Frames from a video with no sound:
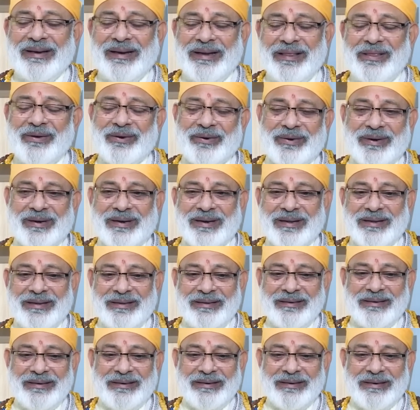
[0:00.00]
ఇదొకటి
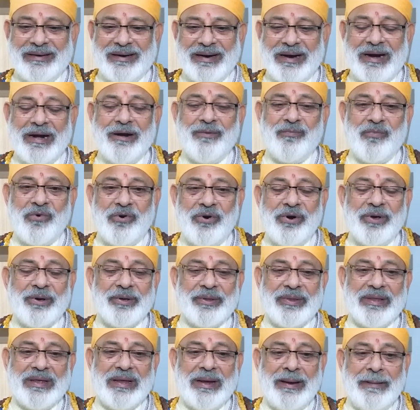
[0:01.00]
అండ్
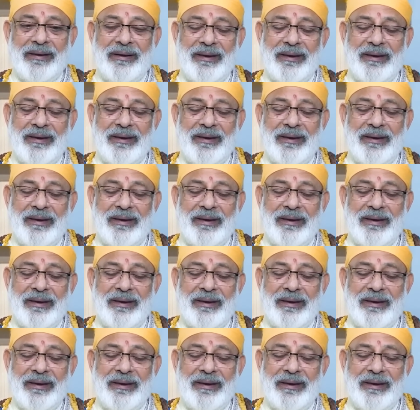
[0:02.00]
మూడవది